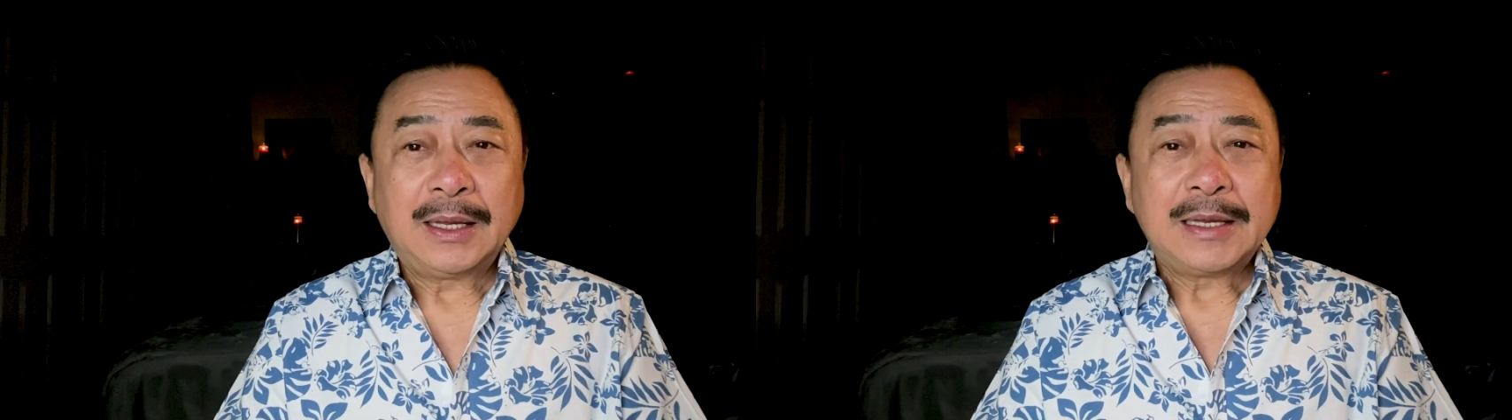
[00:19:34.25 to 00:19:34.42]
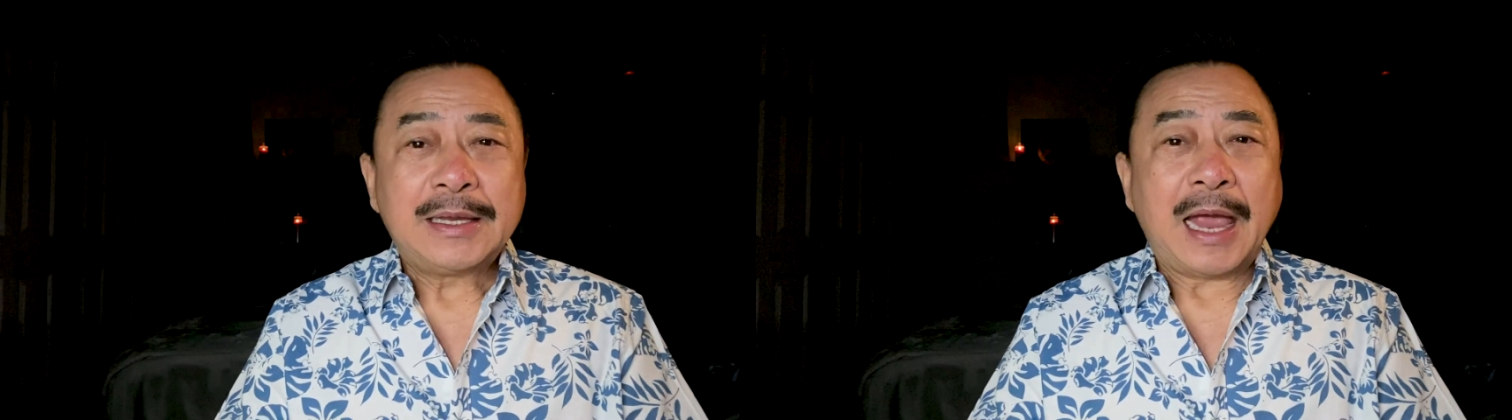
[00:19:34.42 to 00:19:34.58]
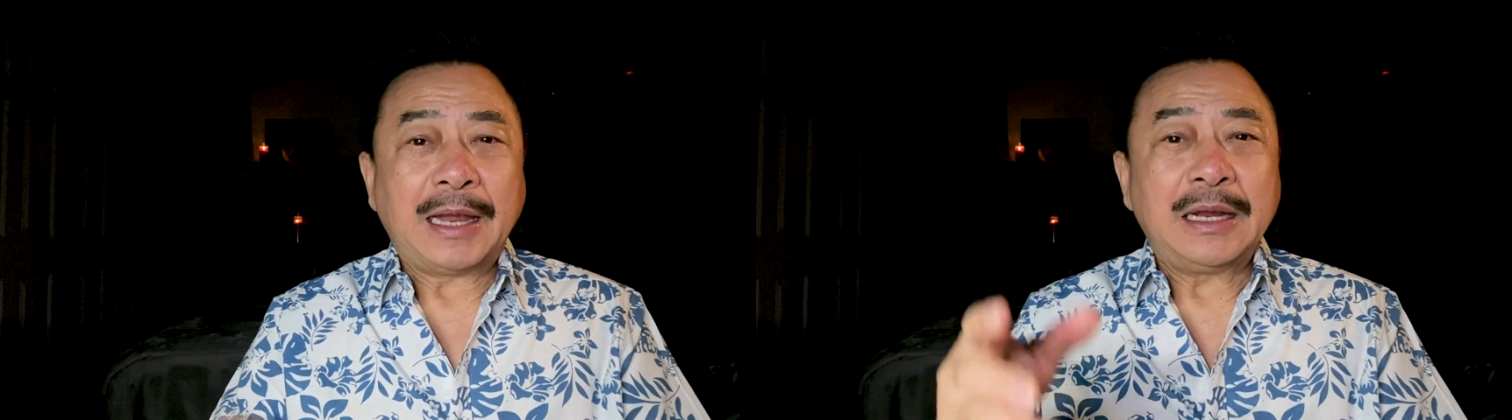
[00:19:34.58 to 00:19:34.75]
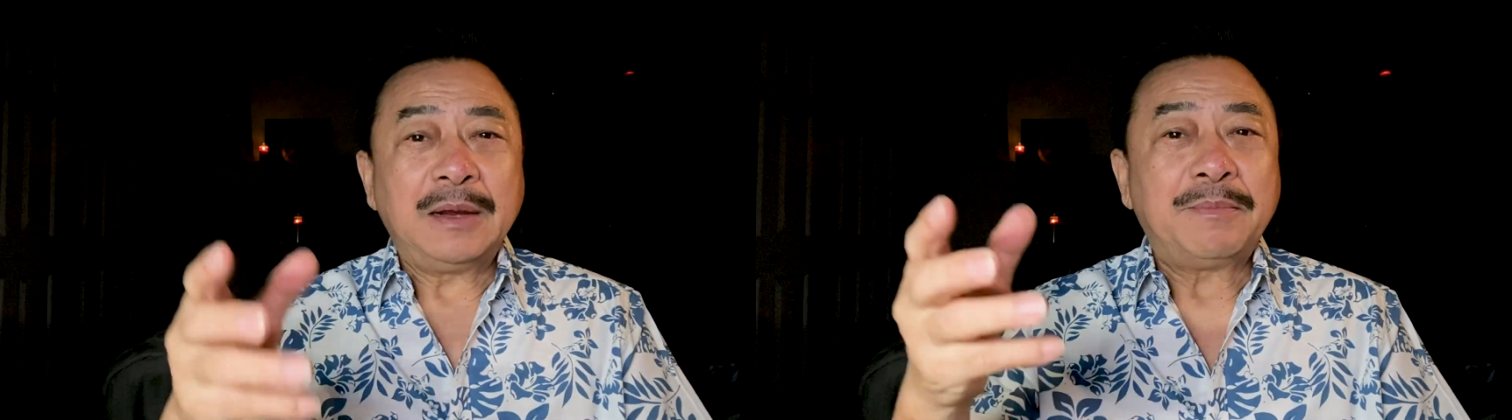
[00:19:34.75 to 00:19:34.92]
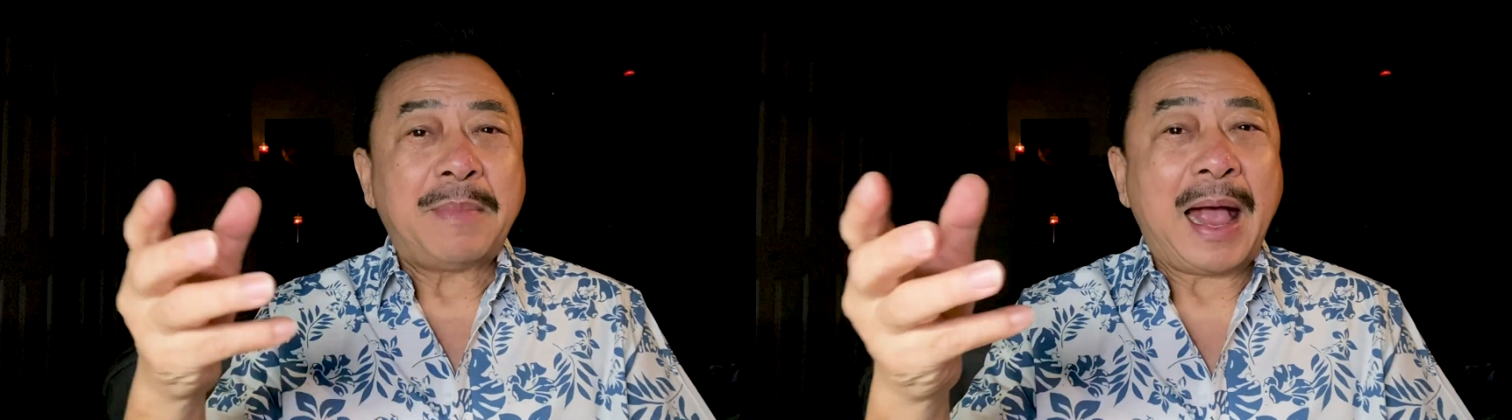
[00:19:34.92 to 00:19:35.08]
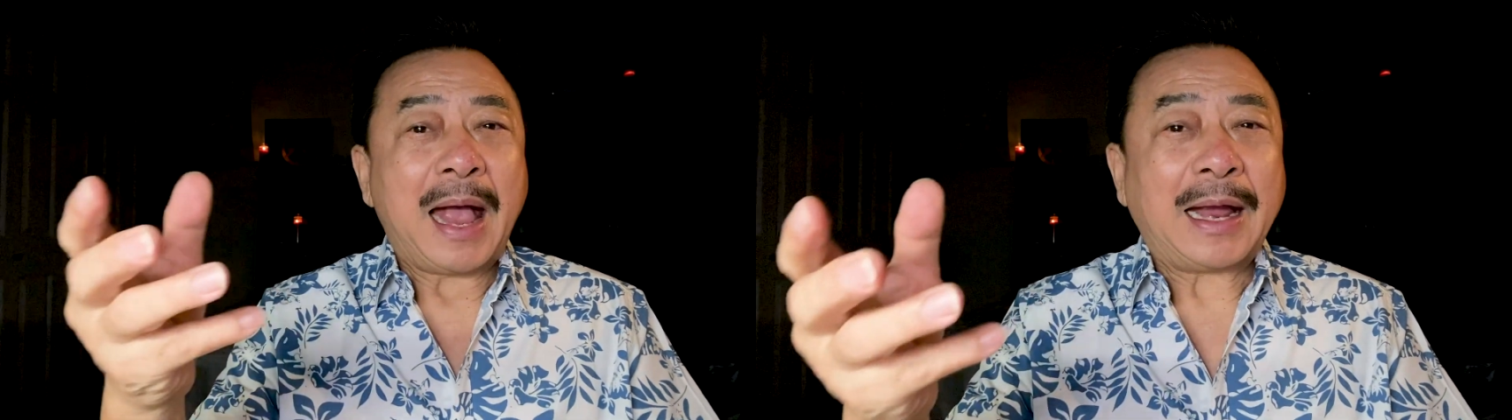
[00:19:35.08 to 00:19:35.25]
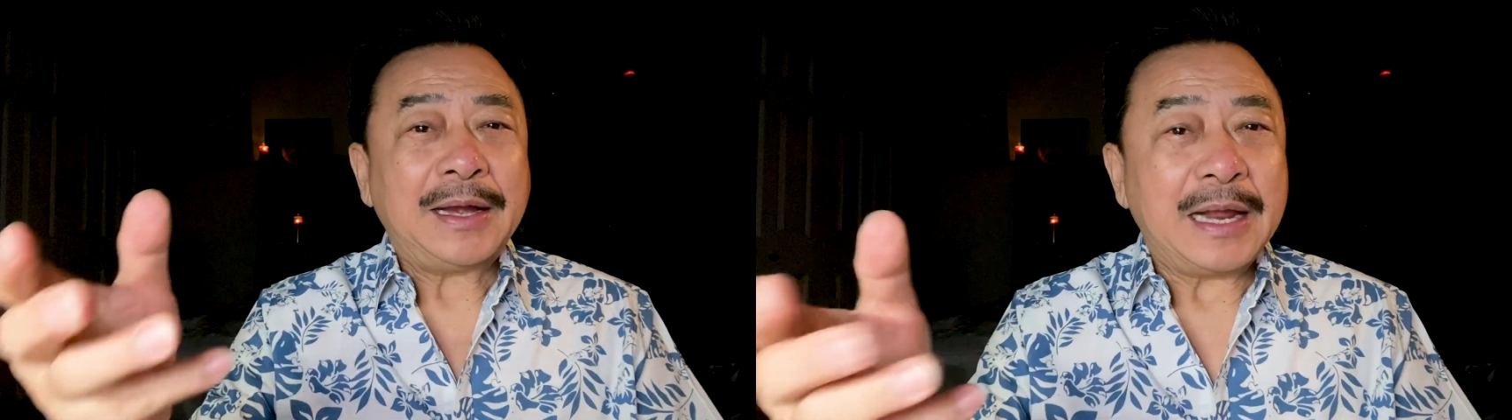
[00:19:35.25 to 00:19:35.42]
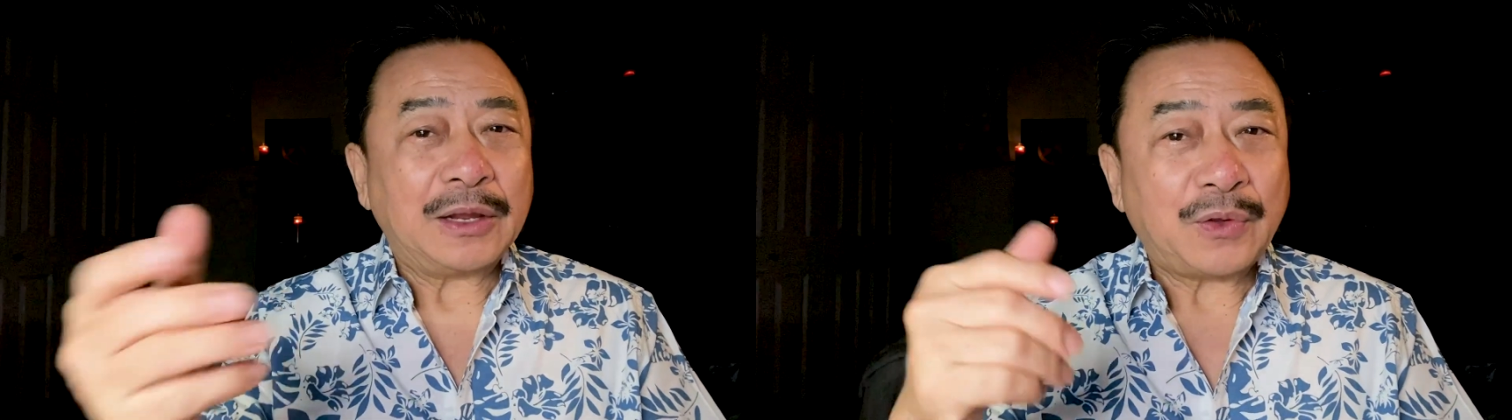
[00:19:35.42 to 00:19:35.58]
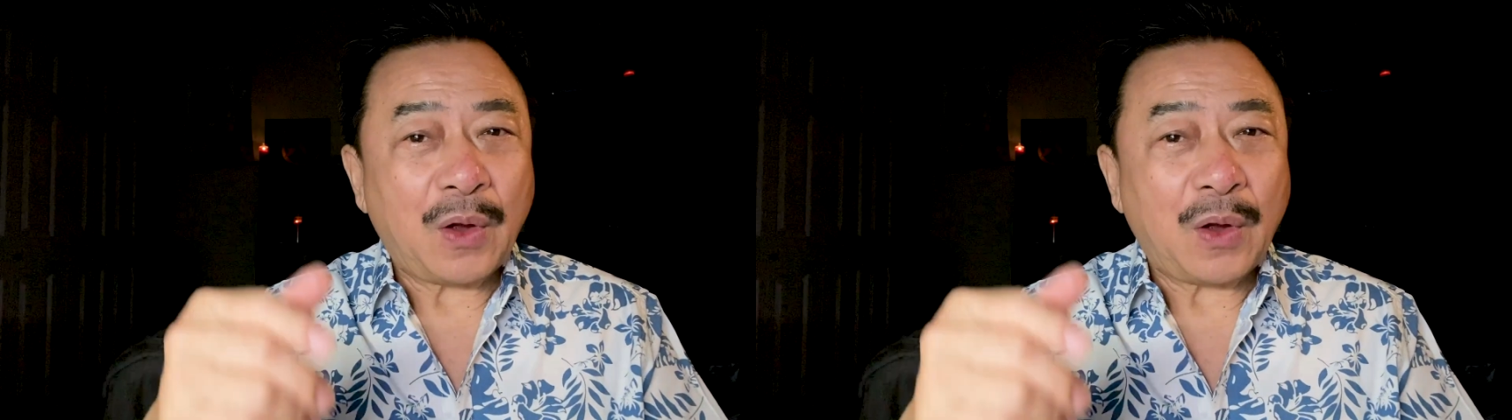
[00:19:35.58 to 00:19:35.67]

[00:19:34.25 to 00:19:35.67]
Vậy mà cái điện